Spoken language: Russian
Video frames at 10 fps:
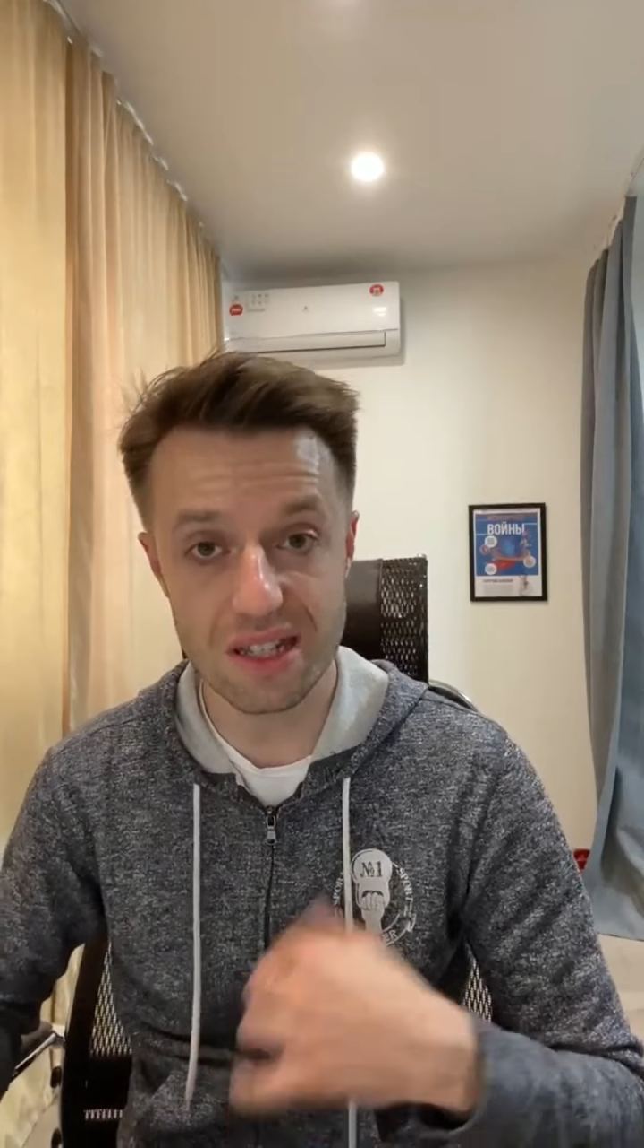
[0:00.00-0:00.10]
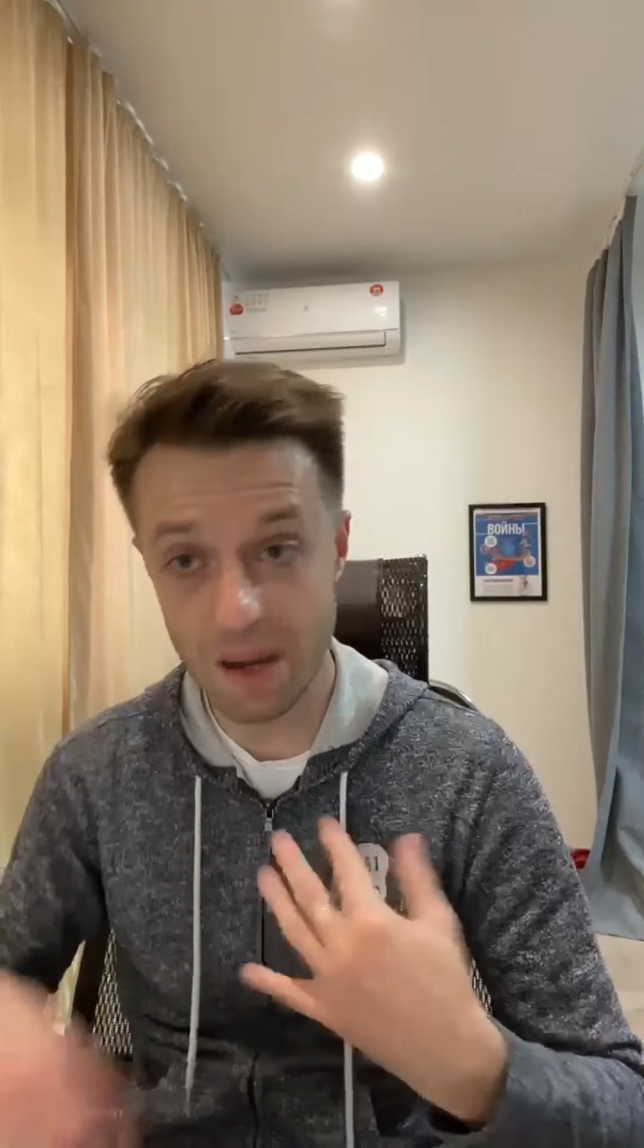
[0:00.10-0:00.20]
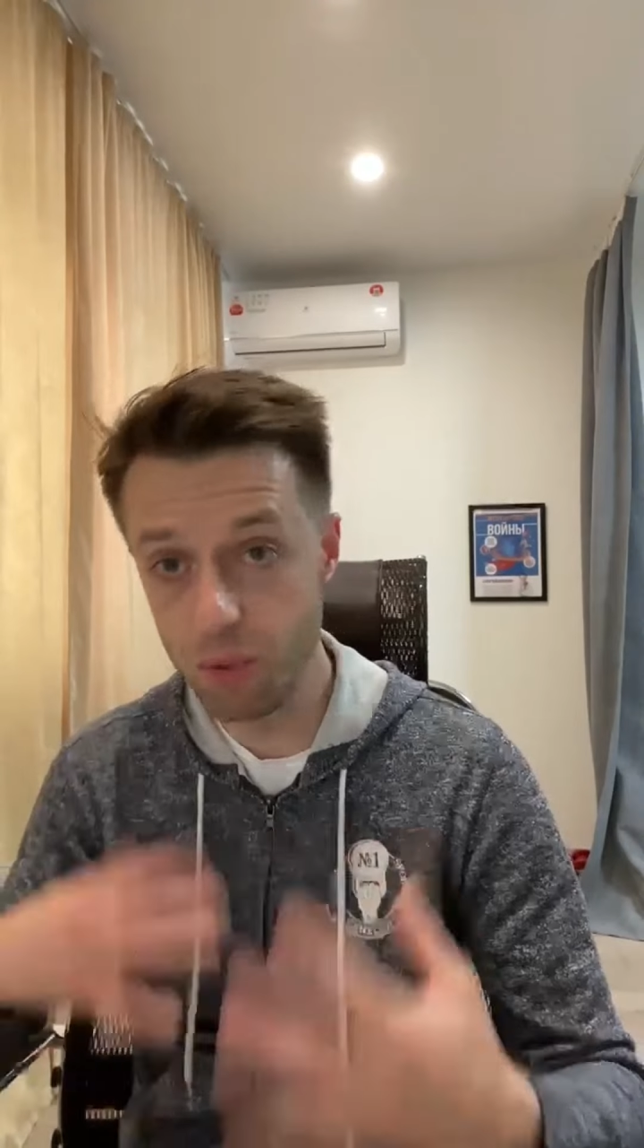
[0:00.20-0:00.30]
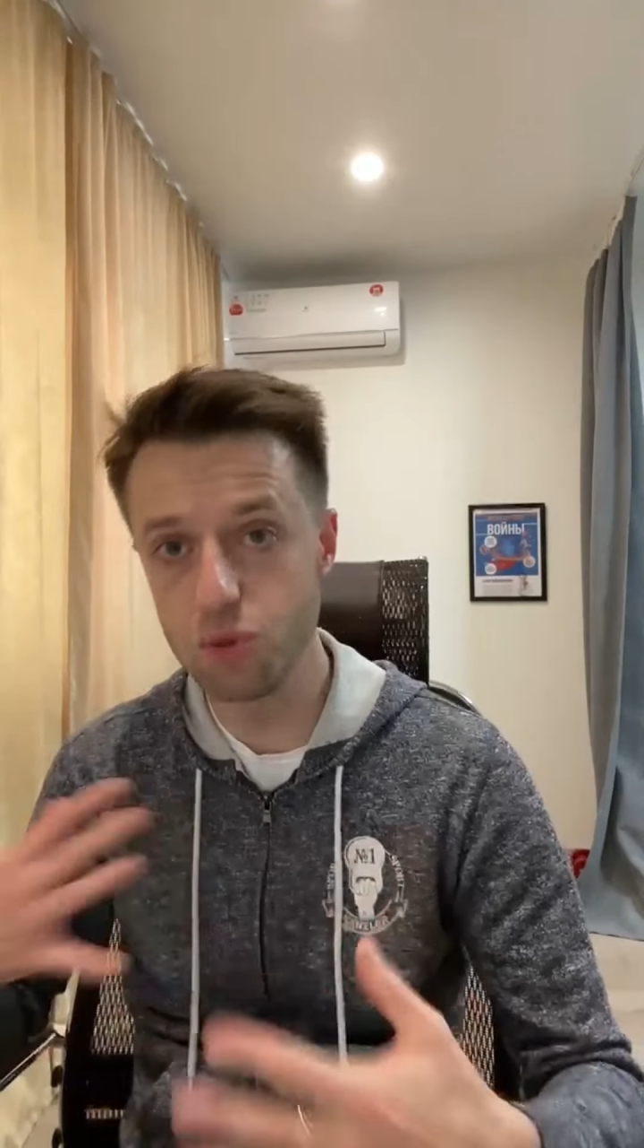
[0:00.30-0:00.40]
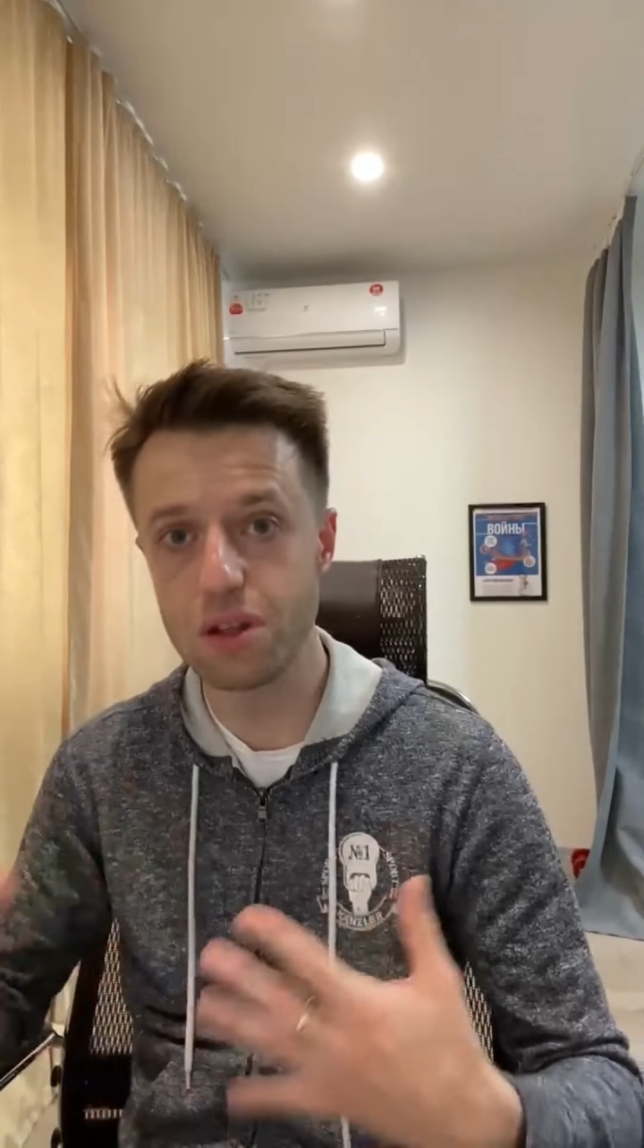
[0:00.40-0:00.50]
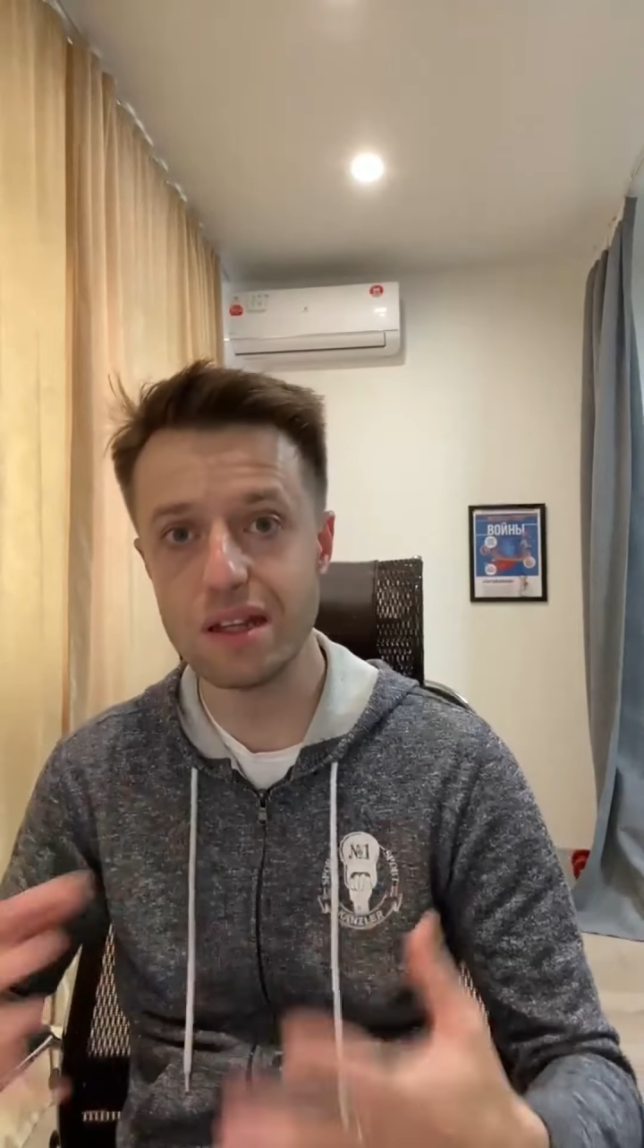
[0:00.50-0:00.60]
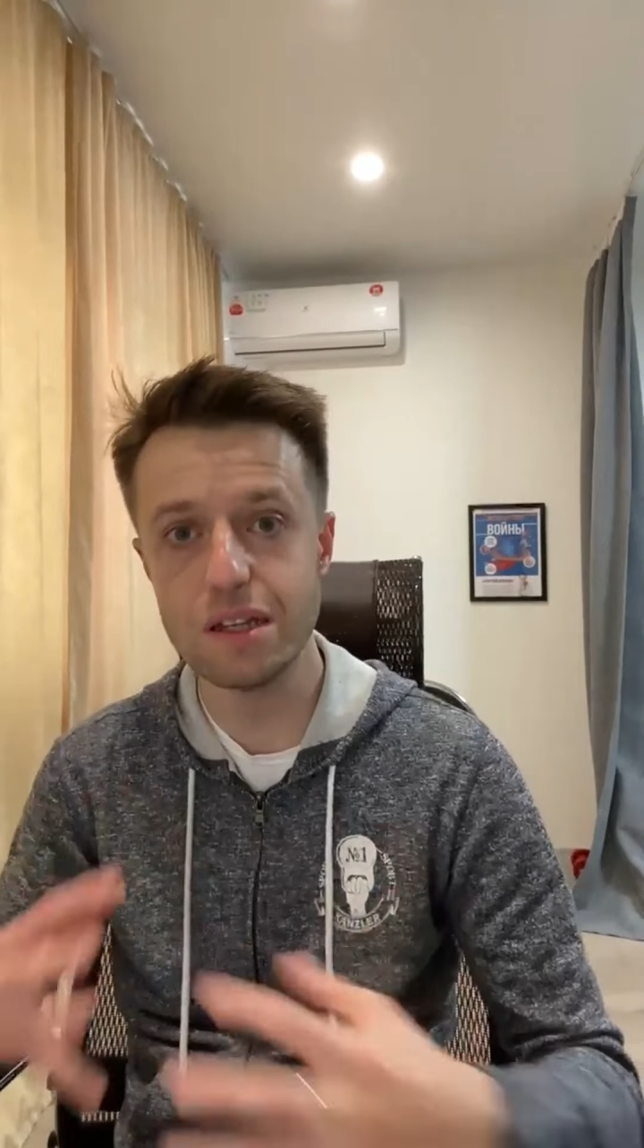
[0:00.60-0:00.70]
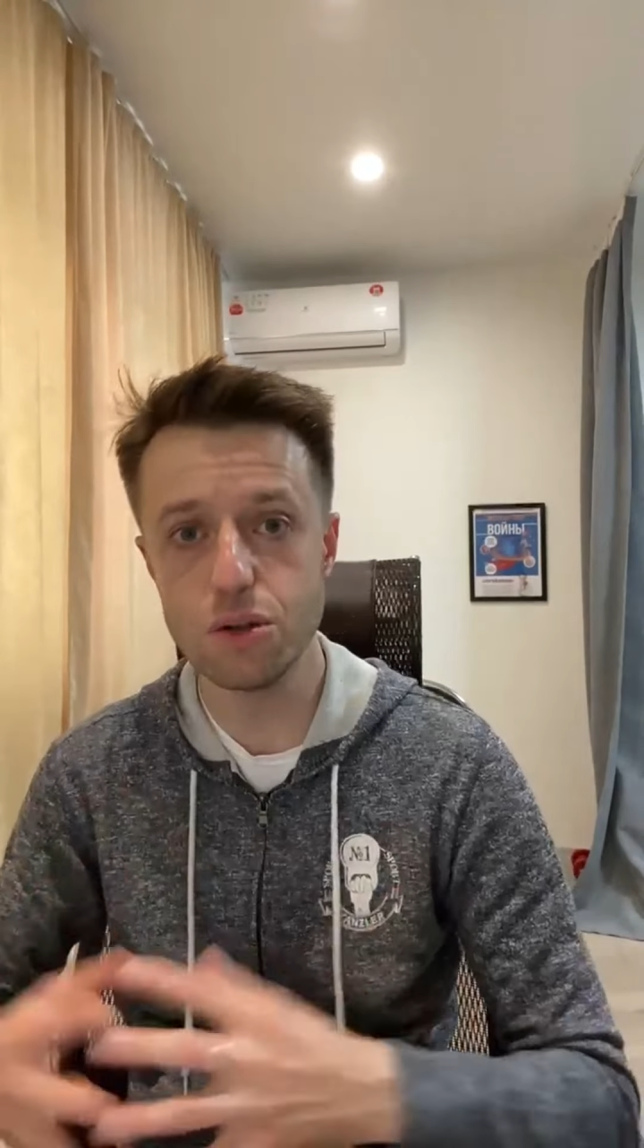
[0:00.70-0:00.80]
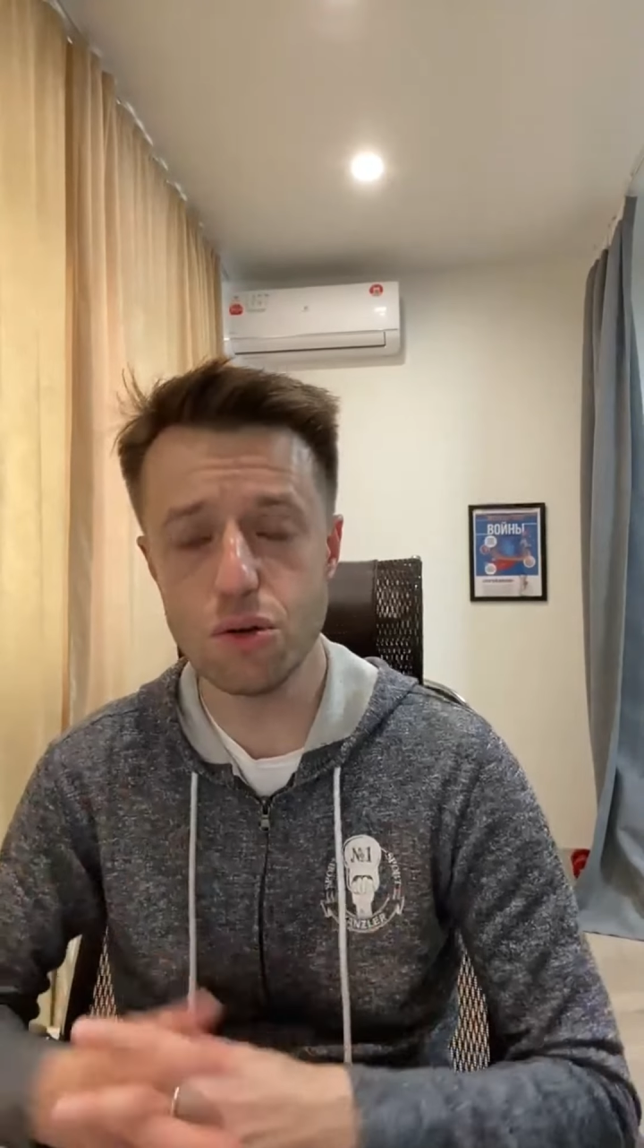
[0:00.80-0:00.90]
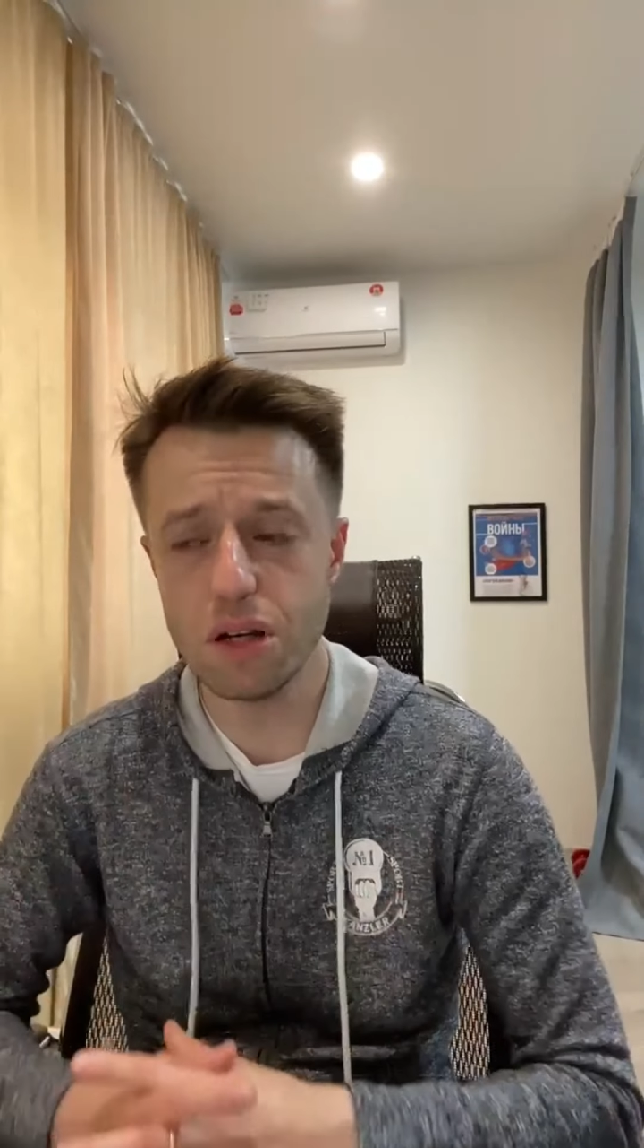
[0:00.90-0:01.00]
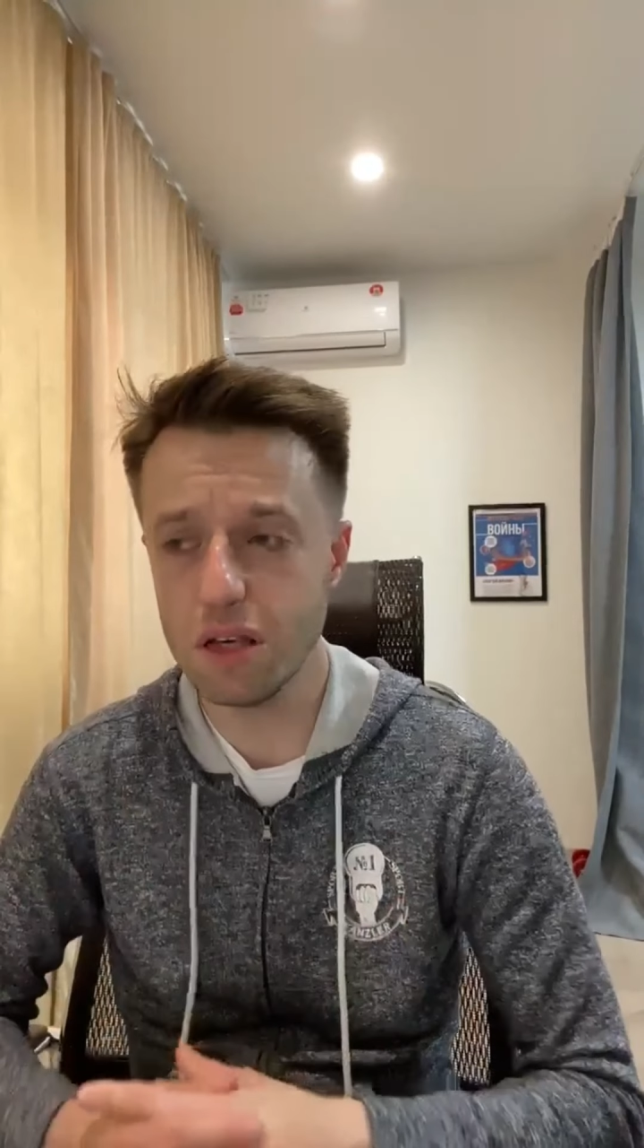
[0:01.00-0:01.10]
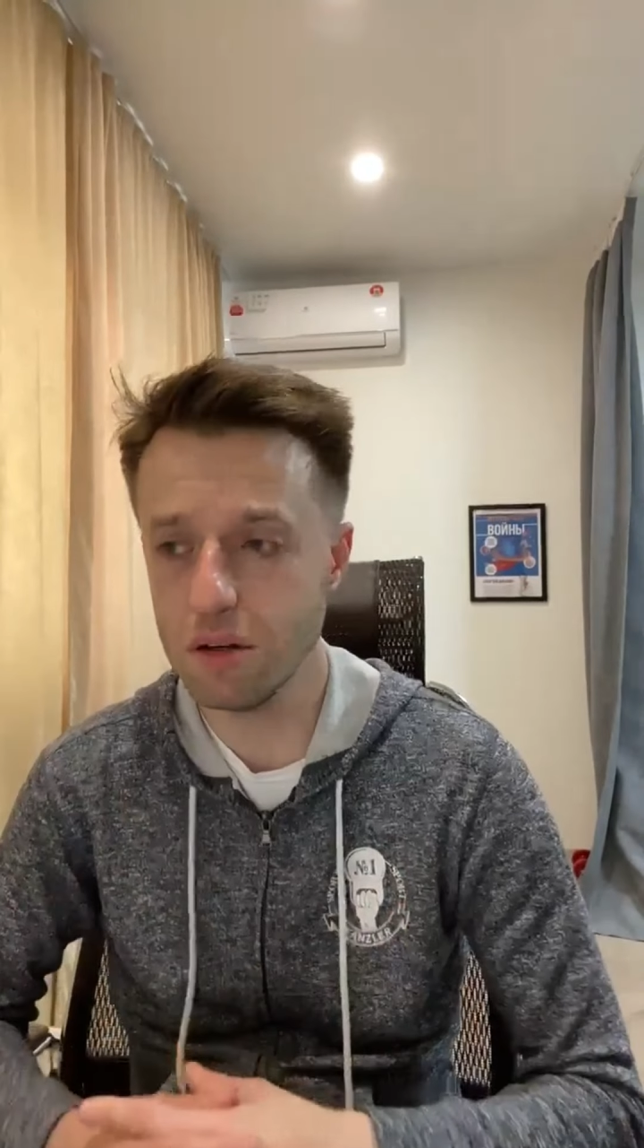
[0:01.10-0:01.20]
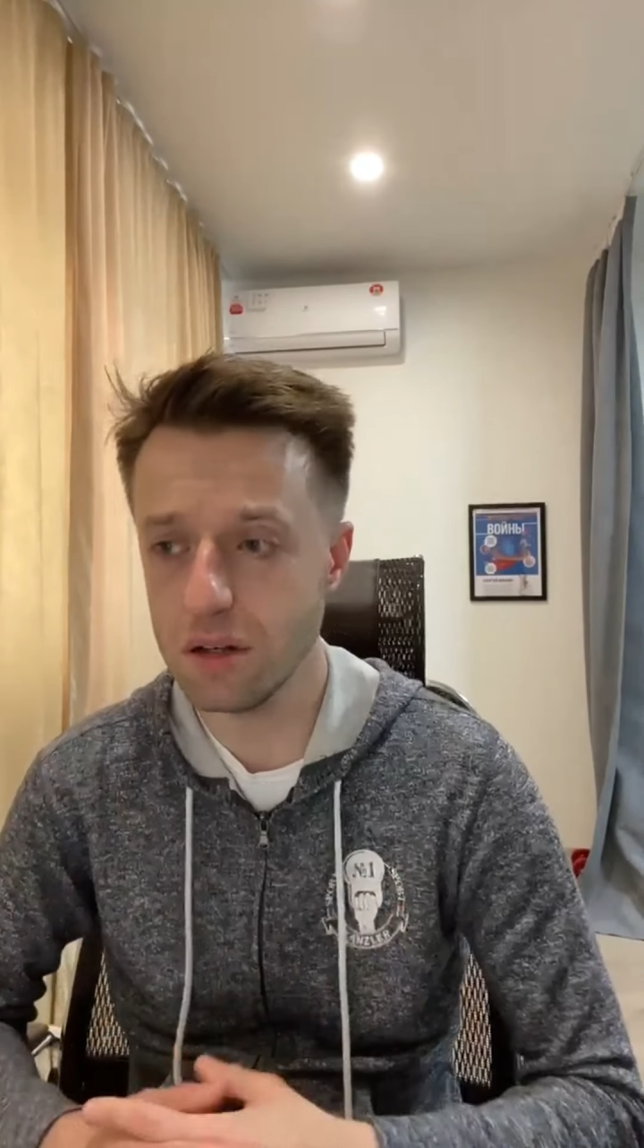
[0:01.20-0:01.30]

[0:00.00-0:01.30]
запутанная история,